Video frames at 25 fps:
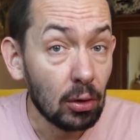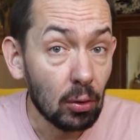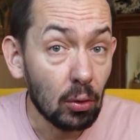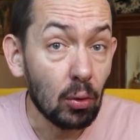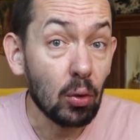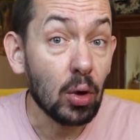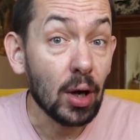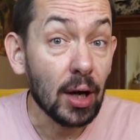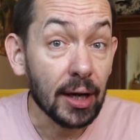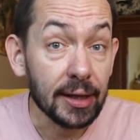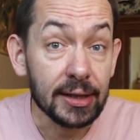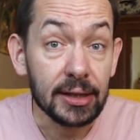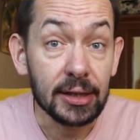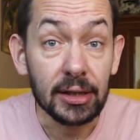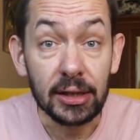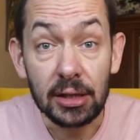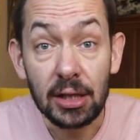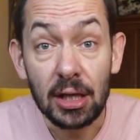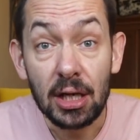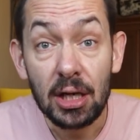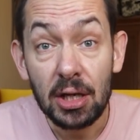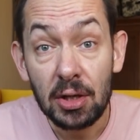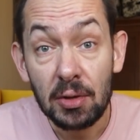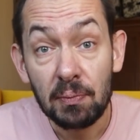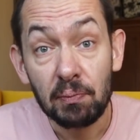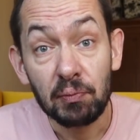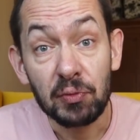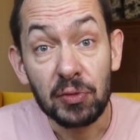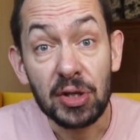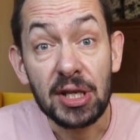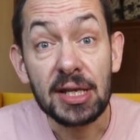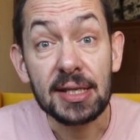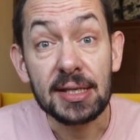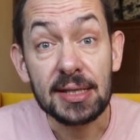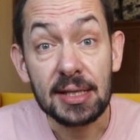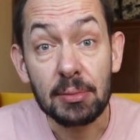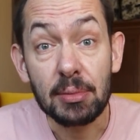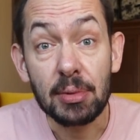уходить
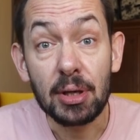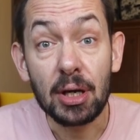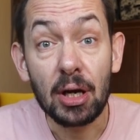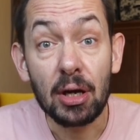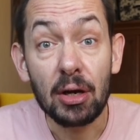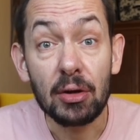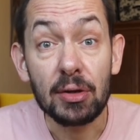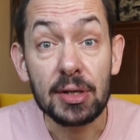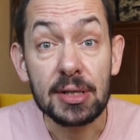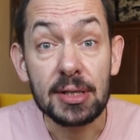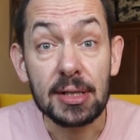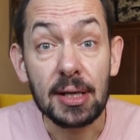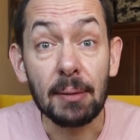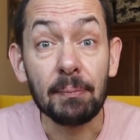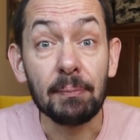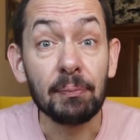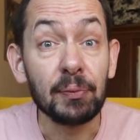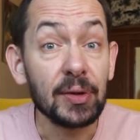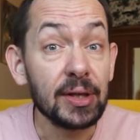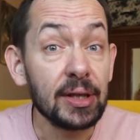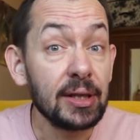не собираются.